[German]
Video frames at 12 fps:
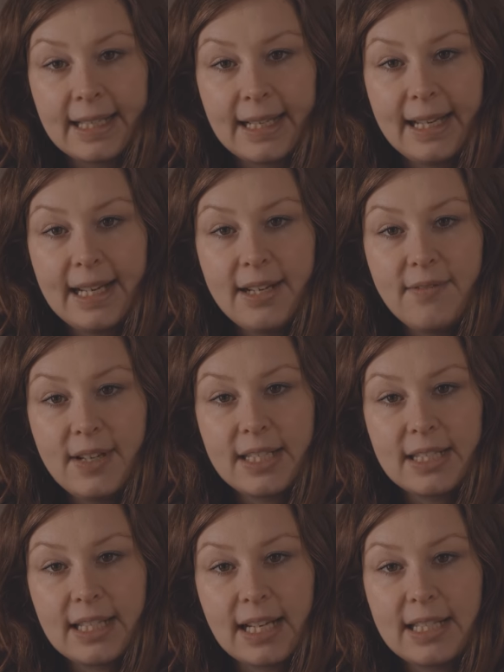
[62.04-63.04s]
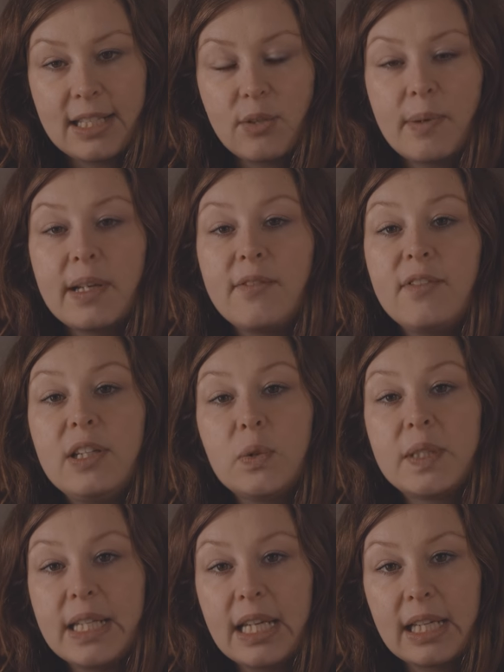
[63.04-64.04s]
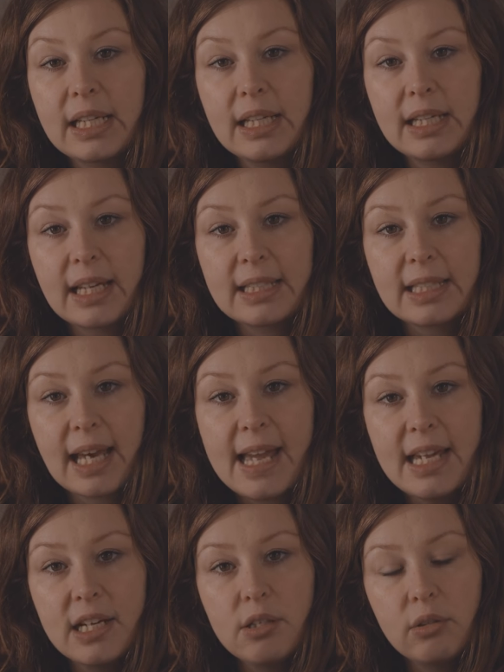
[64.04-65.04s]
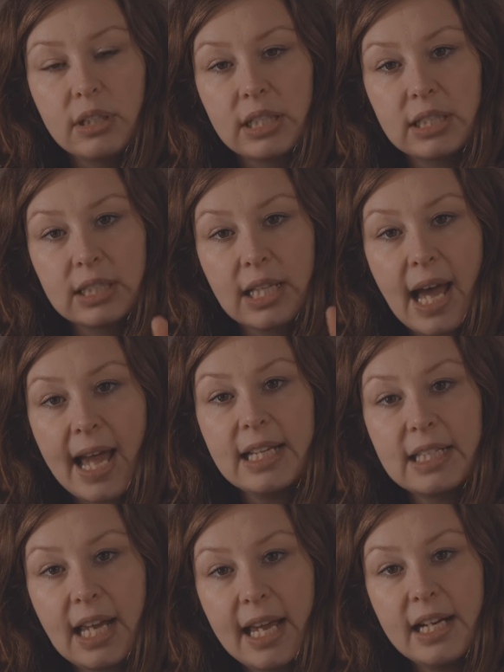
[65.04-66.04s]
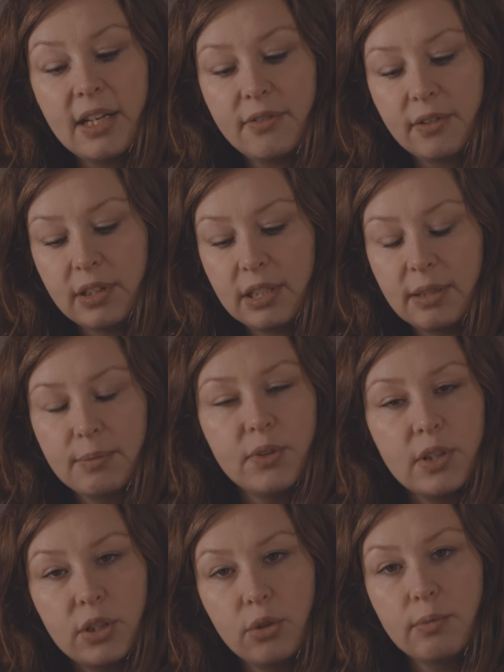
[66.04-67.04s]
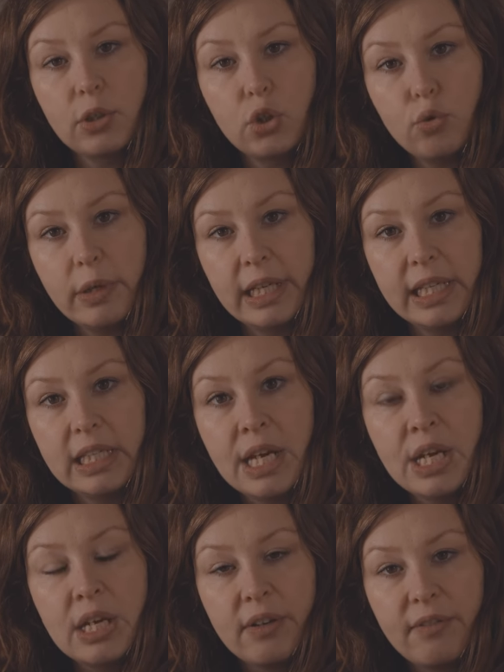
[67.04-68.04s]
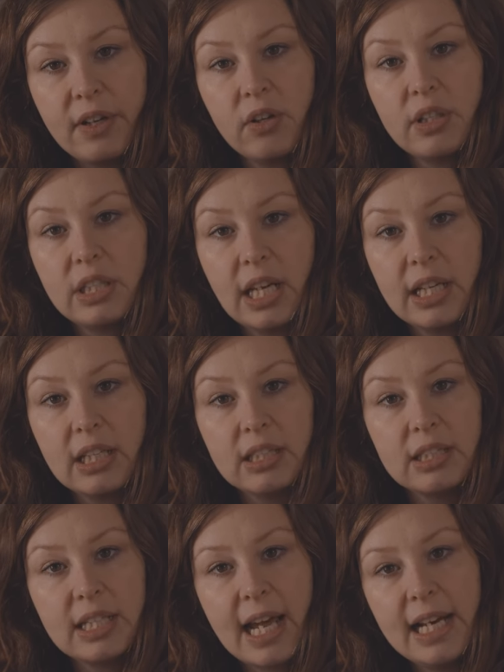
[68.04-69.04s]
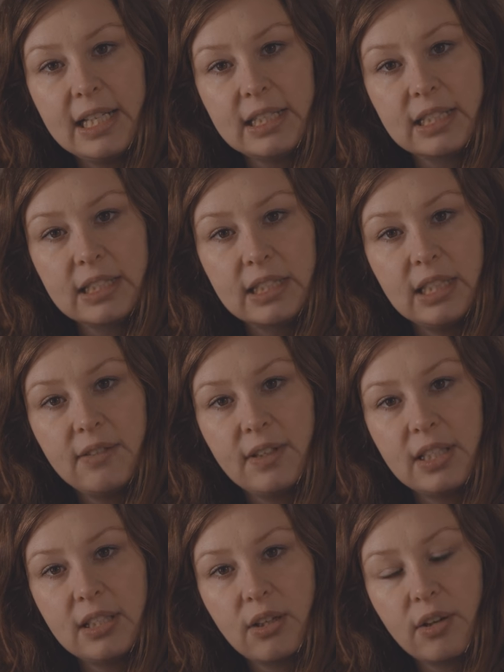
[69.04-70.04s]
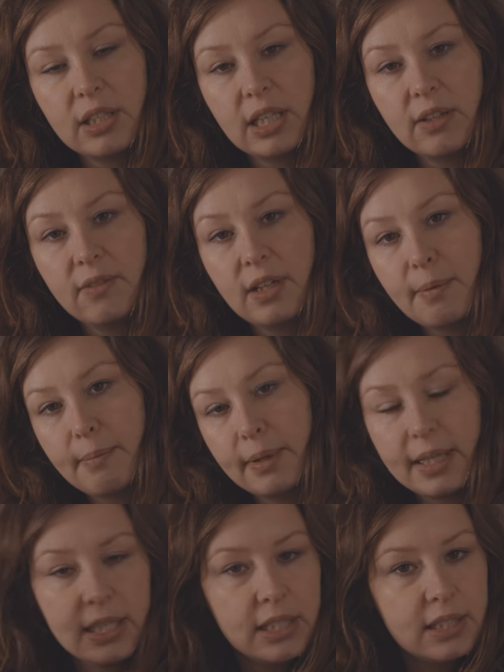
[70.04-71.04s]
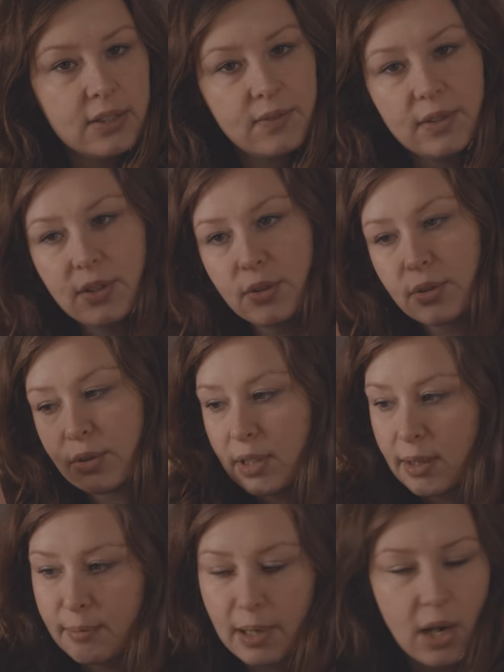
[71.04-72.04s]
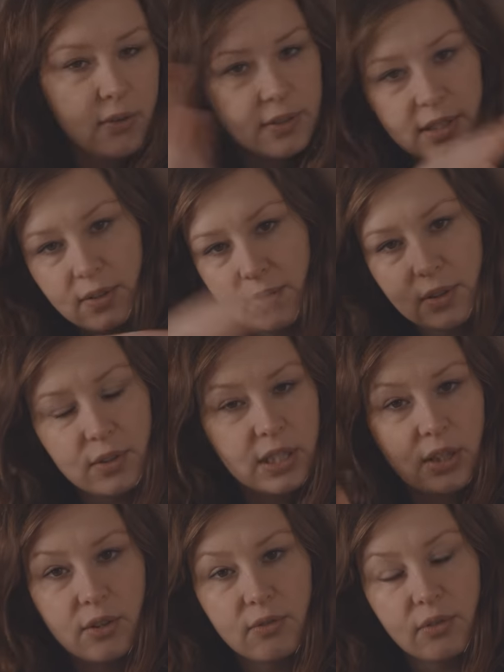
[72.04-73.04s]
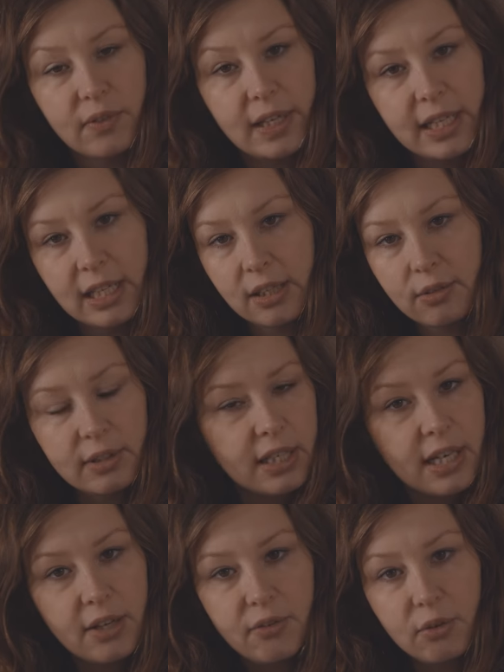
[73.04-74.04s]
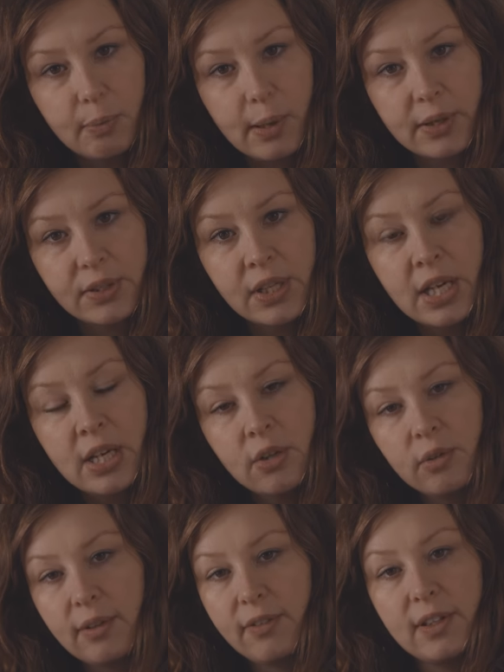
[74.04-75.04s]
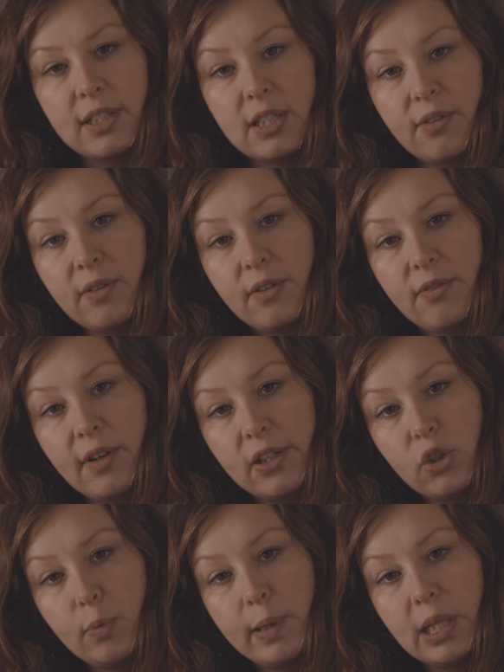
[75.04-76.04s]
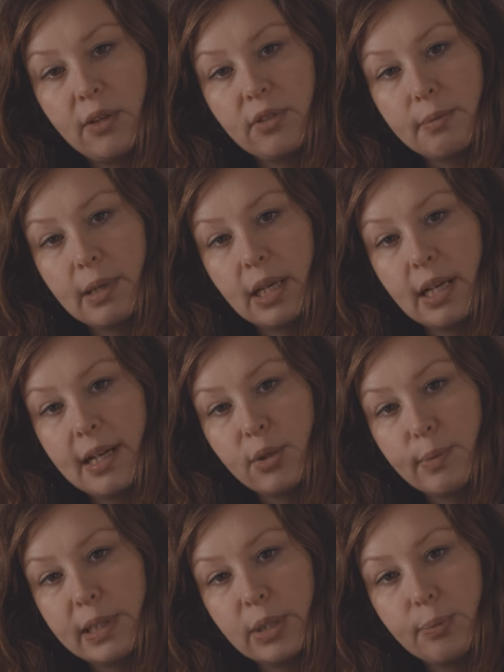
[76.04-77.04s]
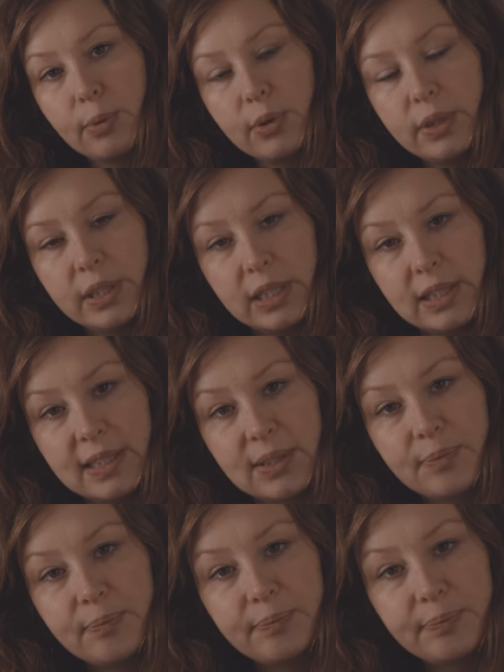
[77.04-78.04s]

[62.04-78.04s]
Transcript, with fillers: Kleiner Hinweis, es handelt sich um eine Videoserie, eine ganze Reihe und das ist ein Teil davon, in dem es wirklich nur um die Schuhe geht. Wenn euch die anderen Teile interessieren, werde ich sie euch entweder am Ende des Videos oder im Laufe des Videos hier irgendwo verlinken oder in der Infobox und ihr findet sie auf jeden Fall später auf dem Kanal, sobald sie produziert sind.